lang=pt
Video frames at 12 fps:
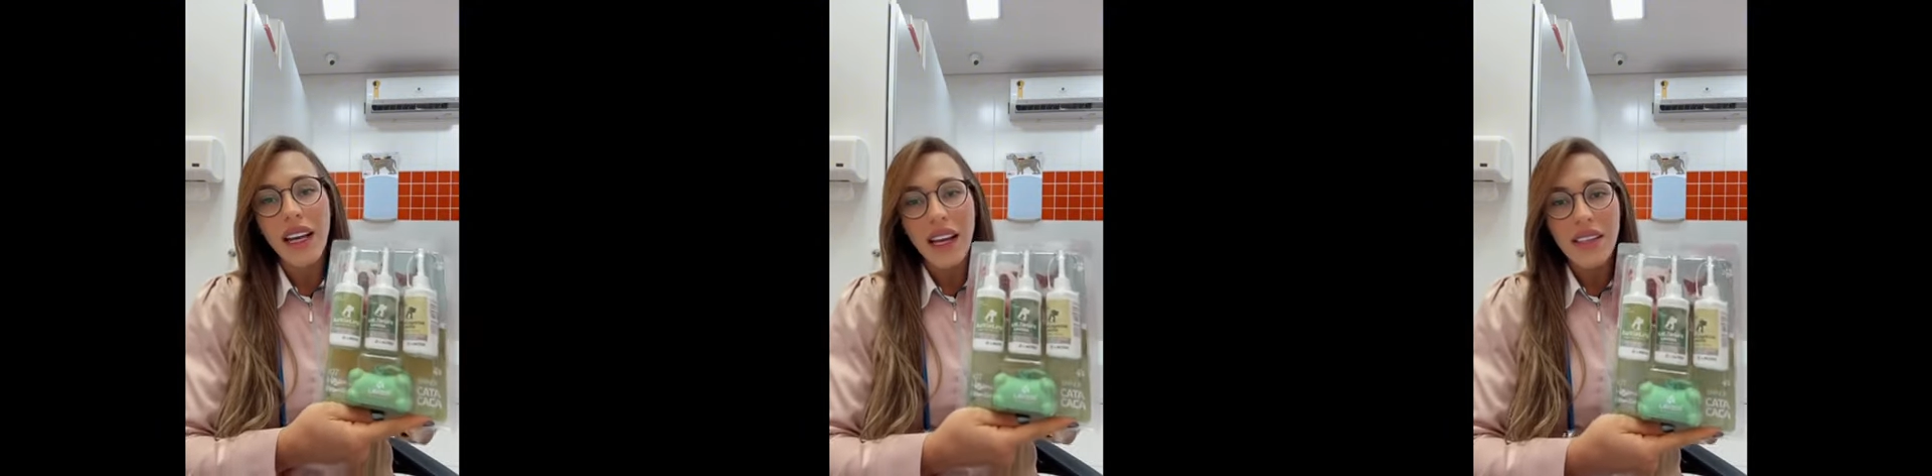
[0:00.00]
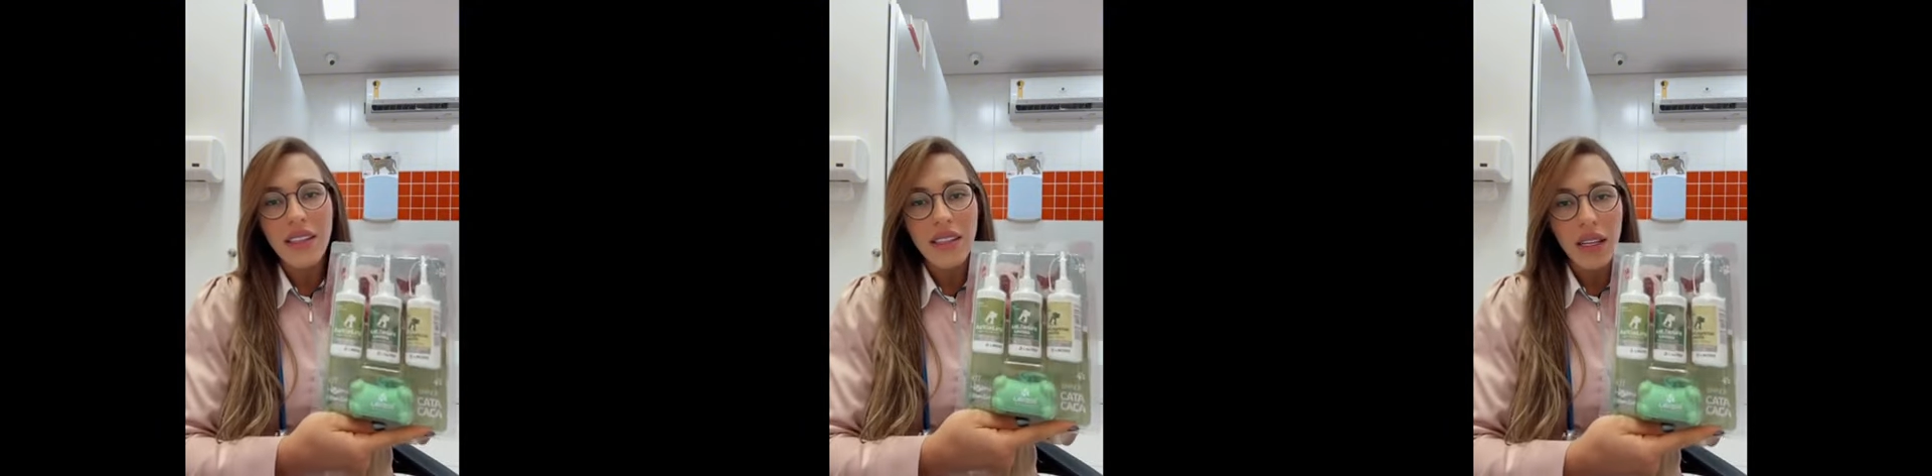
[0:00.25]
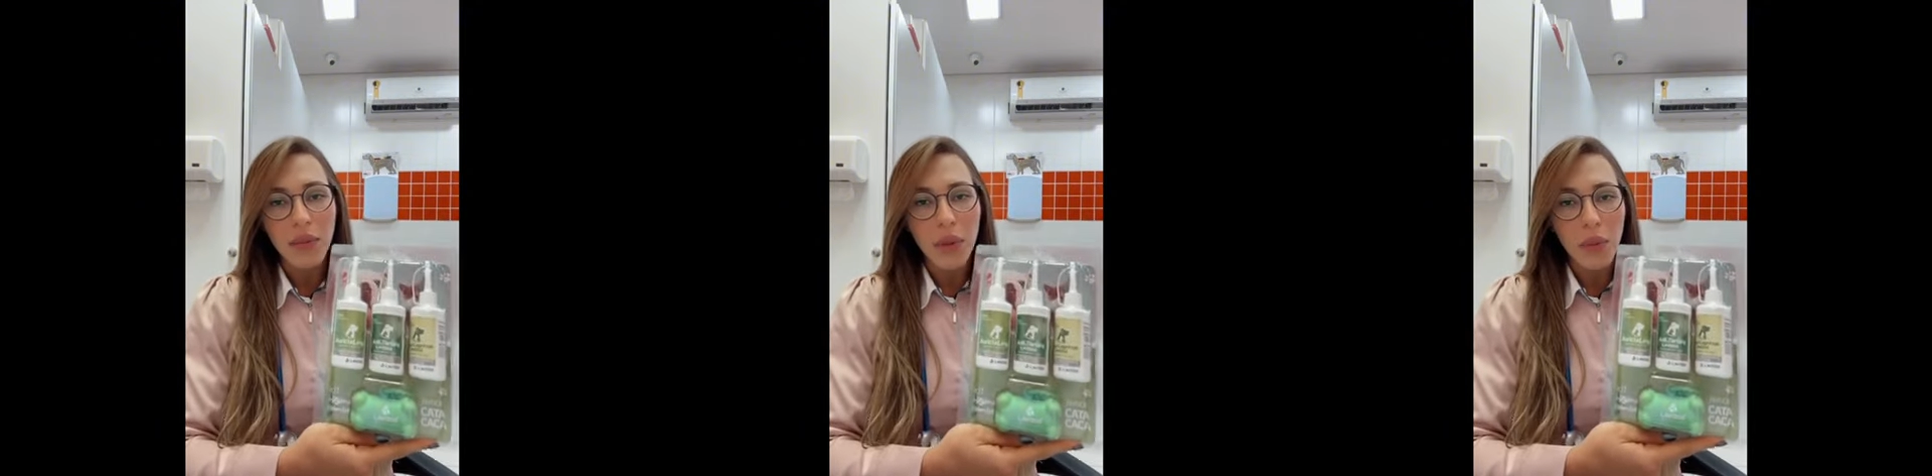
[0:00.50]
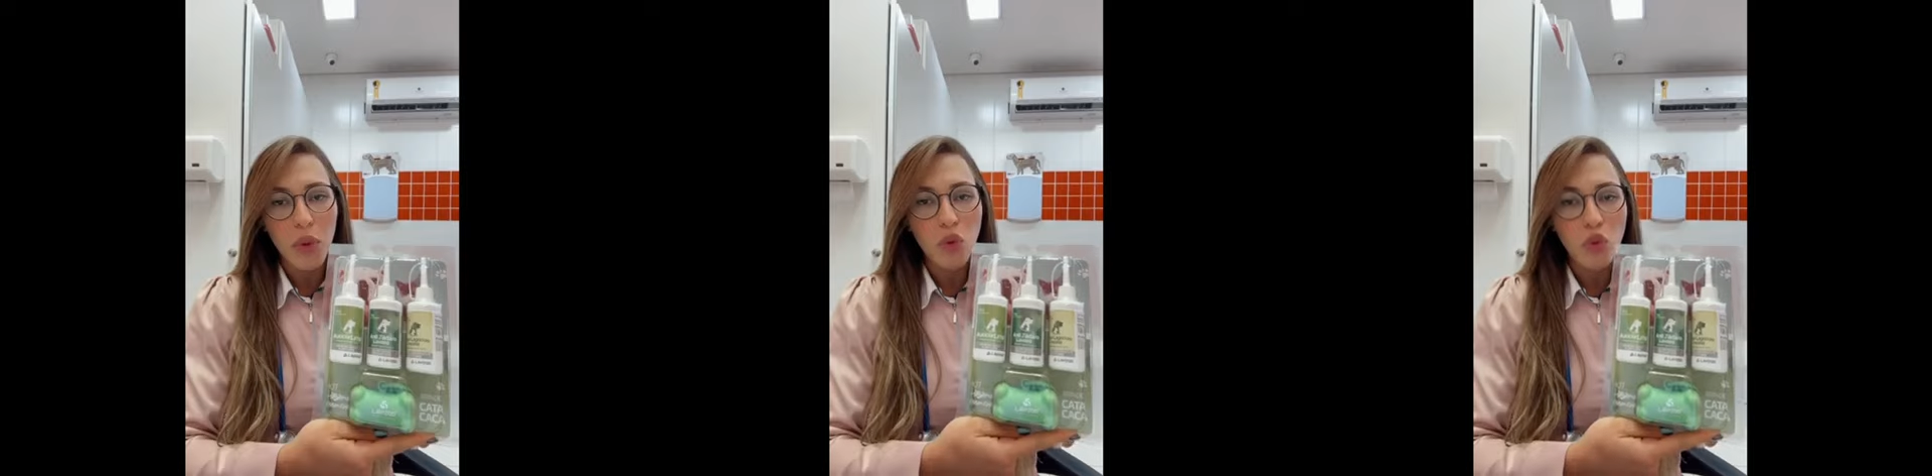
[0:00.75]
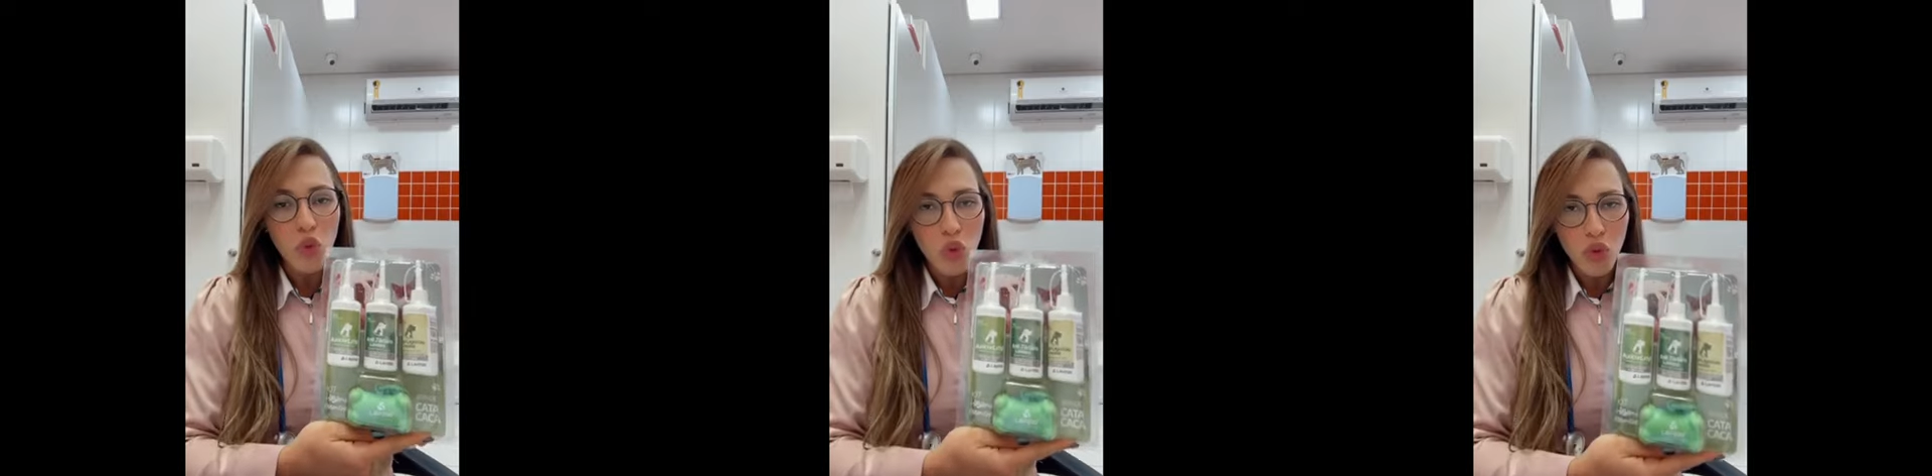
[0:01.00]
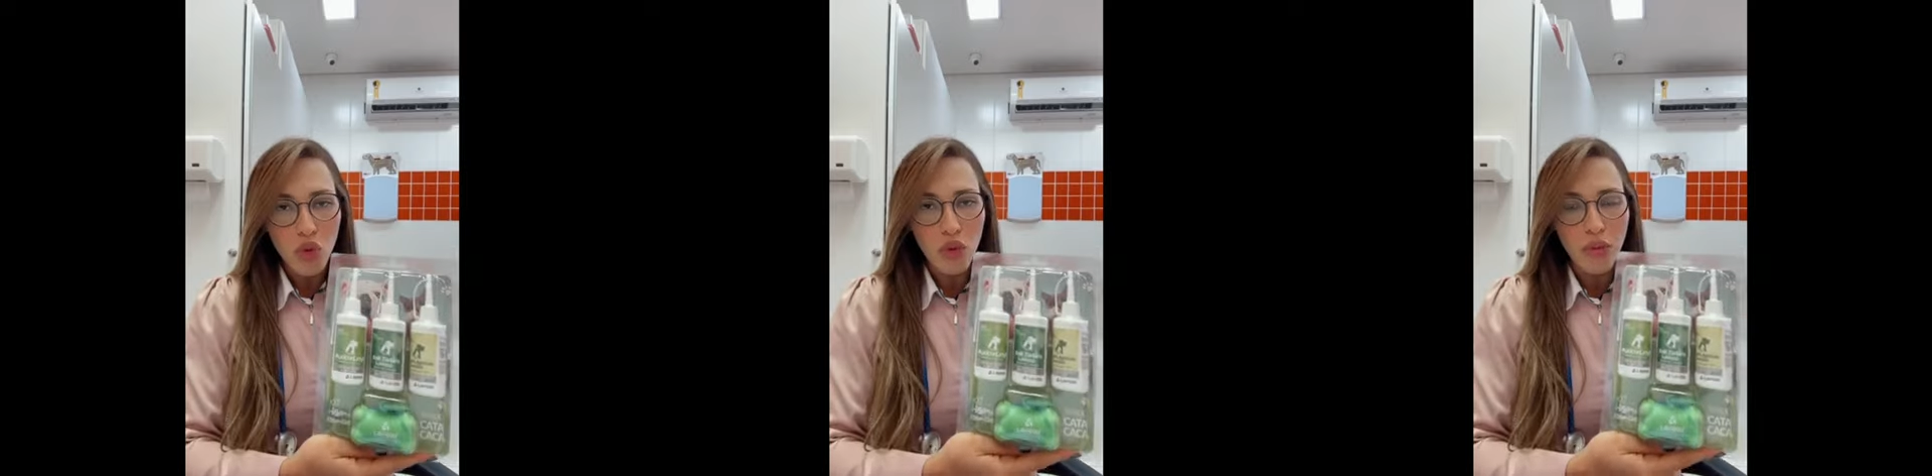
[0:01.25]
casa sempre a pronto
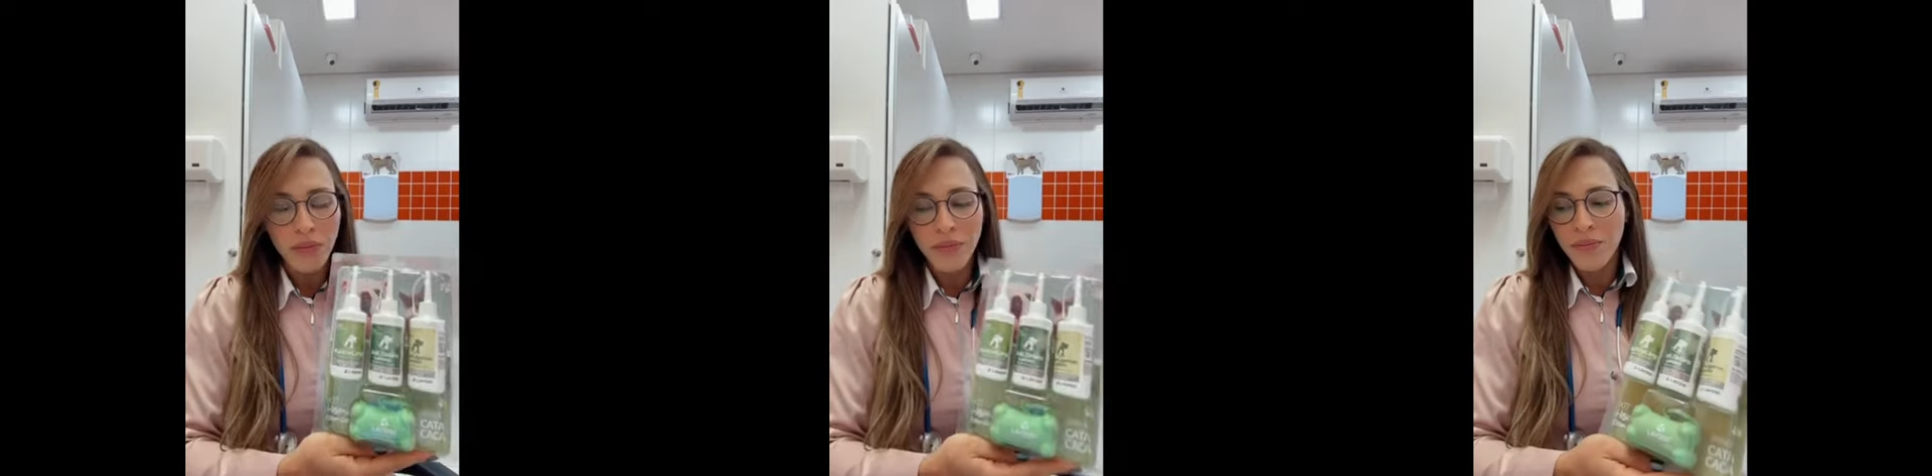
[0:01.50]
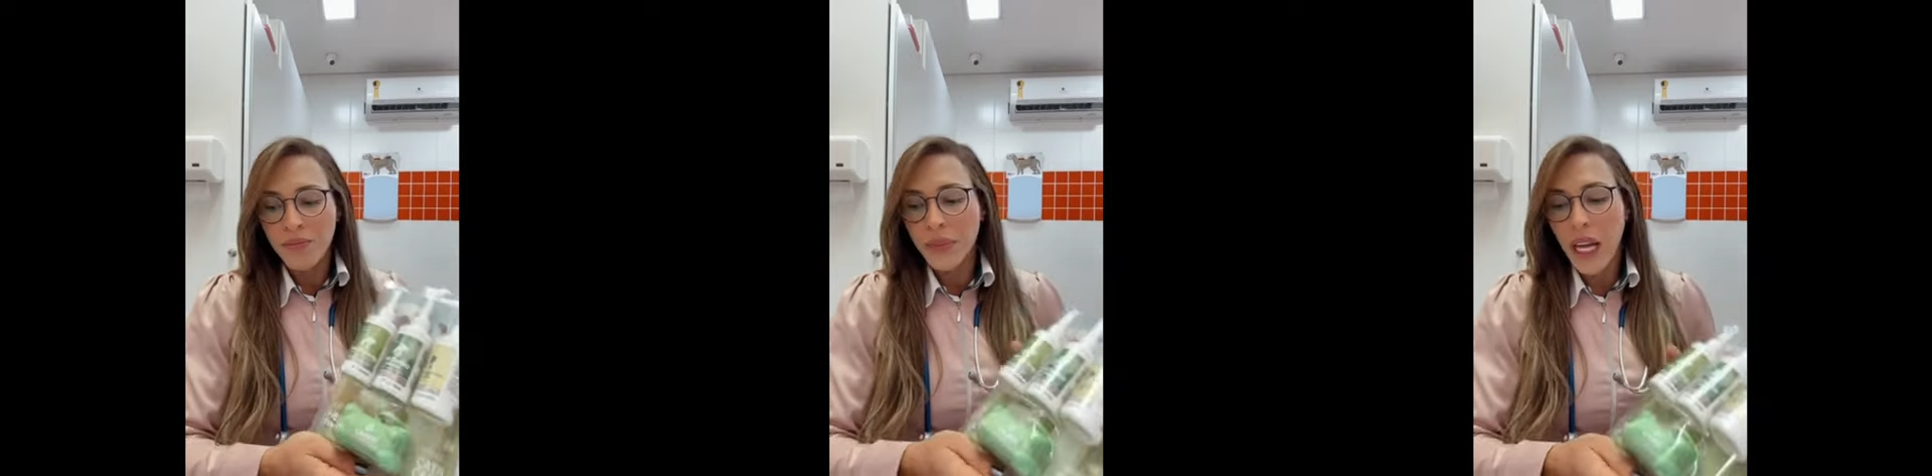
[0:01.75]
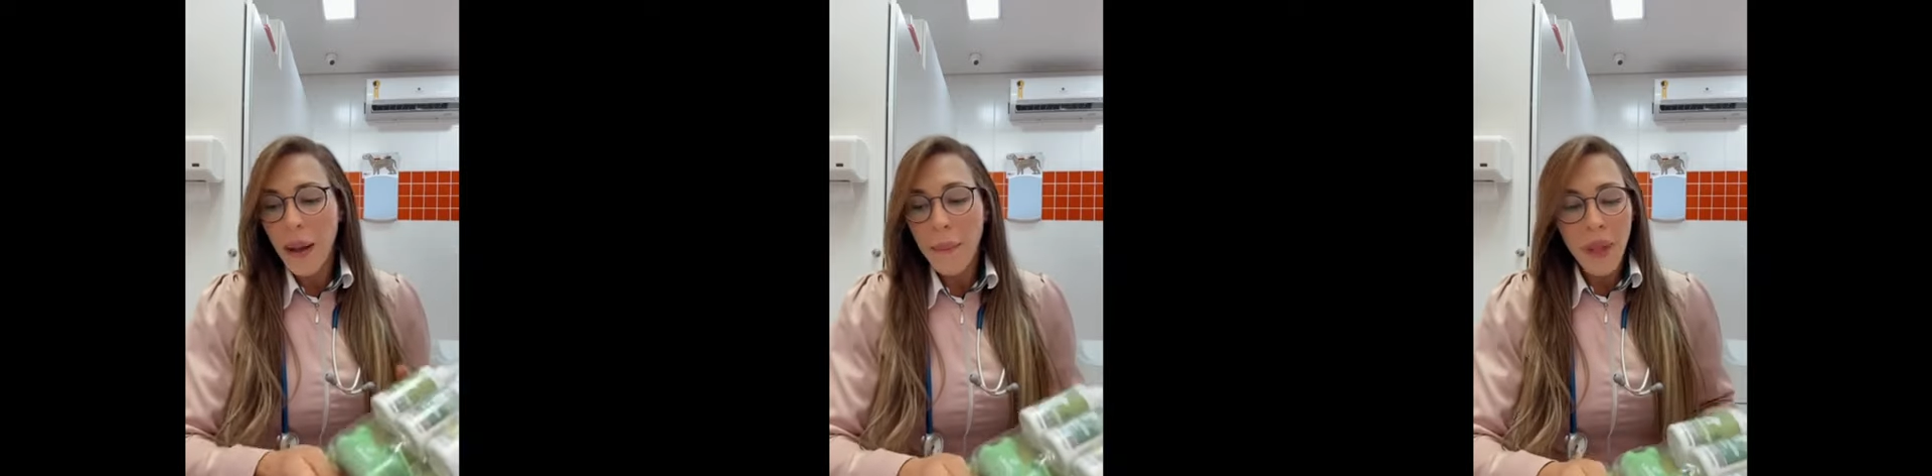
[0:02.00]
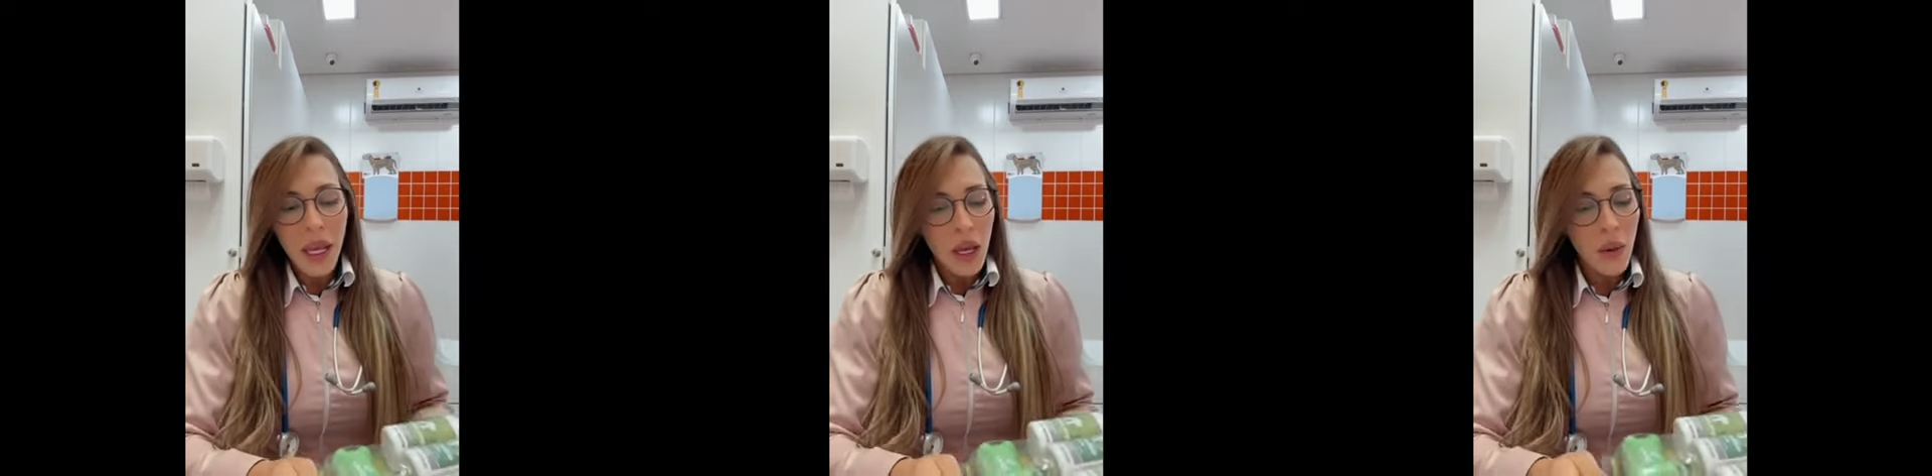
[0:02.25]
uso, tá?